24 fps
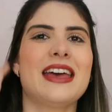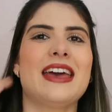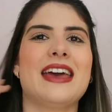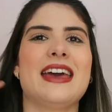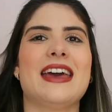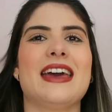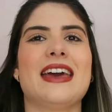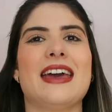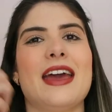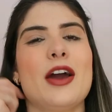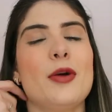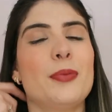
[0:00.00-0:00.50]

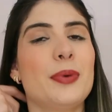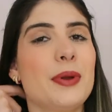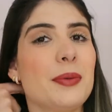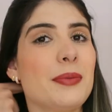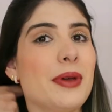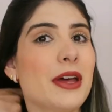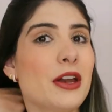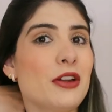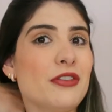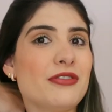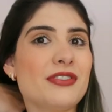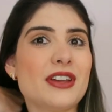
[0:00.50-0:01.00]
É, é, o
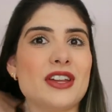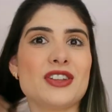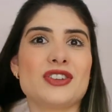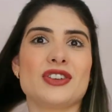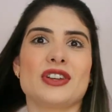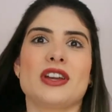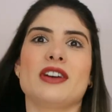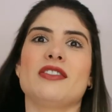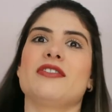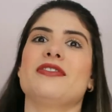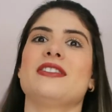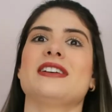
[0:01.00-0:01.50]
primeiro
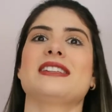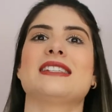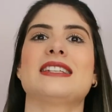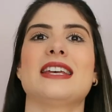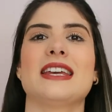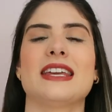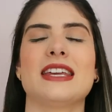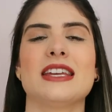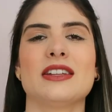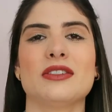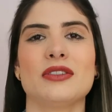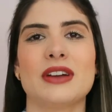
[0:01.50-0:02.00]
vídeo que eu vou
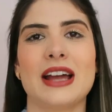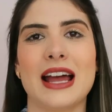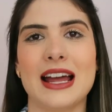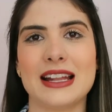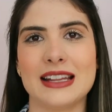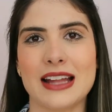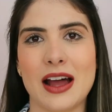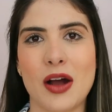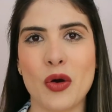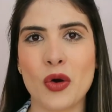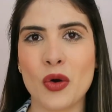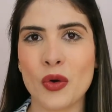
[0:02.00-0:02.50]
fazer aqui no
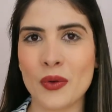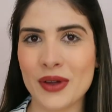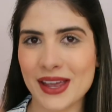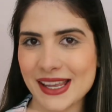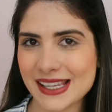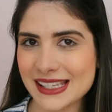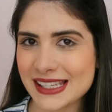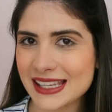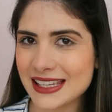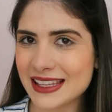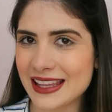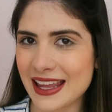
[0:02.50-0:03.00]
canal com
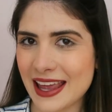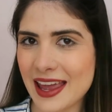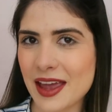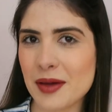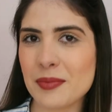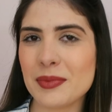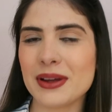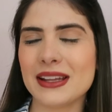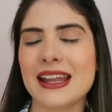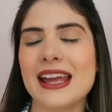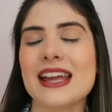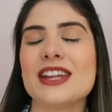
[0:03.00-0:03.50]
esse
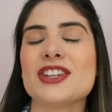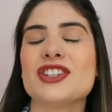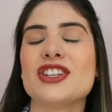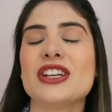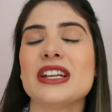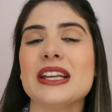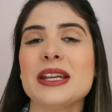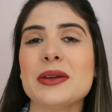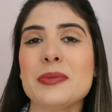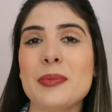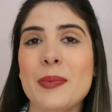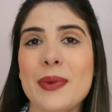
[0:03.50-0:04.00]
tema, né,
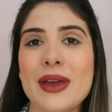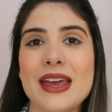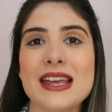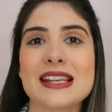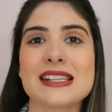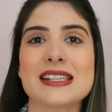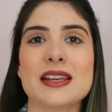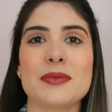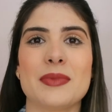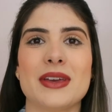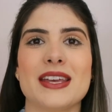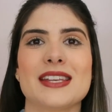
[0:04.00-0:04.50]
de
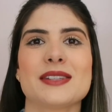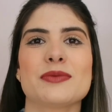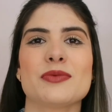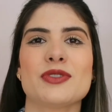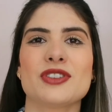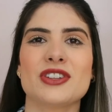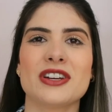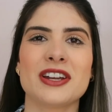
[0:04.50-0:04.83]
limpeza mesmo.